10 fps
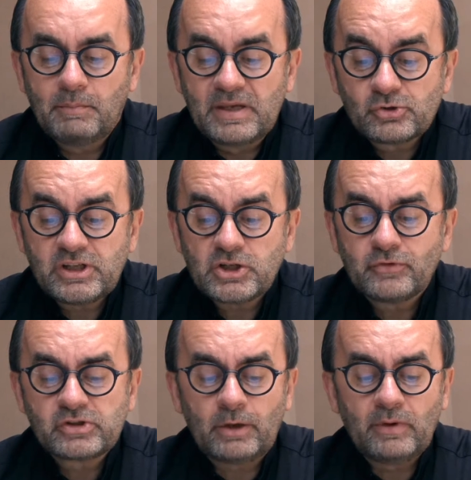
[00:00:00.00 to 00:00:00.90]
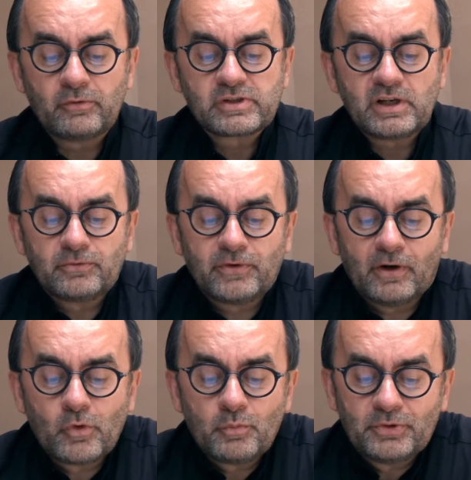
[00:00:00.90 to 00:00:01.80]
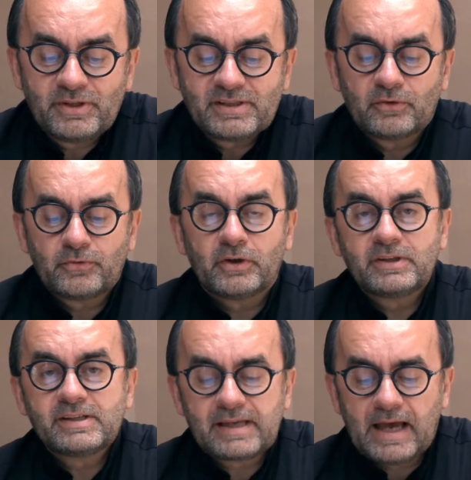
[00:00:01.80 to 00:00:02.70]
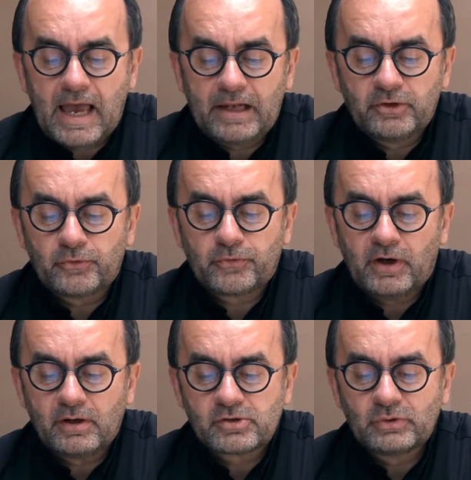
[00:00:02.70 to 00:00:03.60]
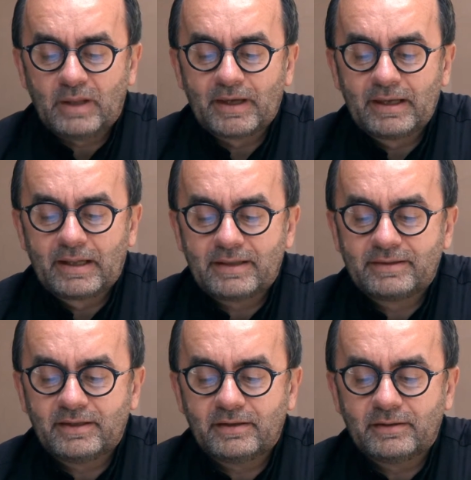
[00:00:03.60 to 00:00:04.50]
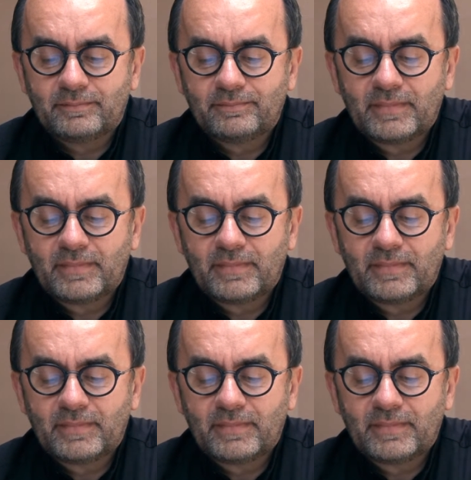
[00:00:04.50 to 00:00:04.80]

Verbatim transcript: Mais aussi, je veux saluer vos enfants, vos petits-enfants d'Israël, de France ou d'Amérique latine.